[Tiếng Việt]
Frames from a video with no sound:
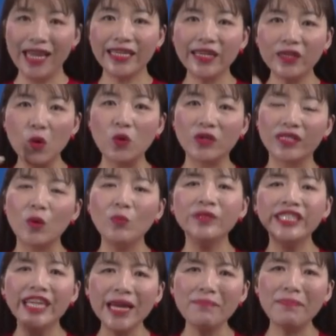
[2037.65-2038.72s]
Cái cuộc sống
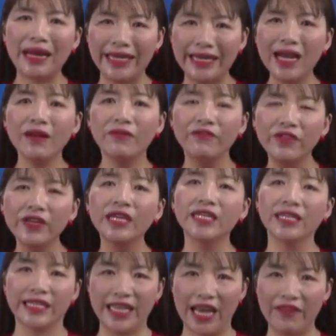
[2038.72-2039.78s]
trên mảnh đất vừa
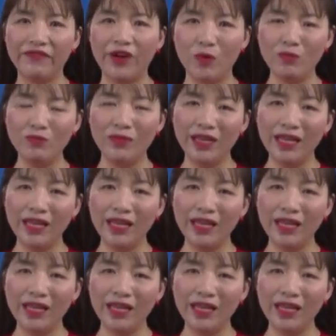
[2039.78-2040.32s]
được giải phóng.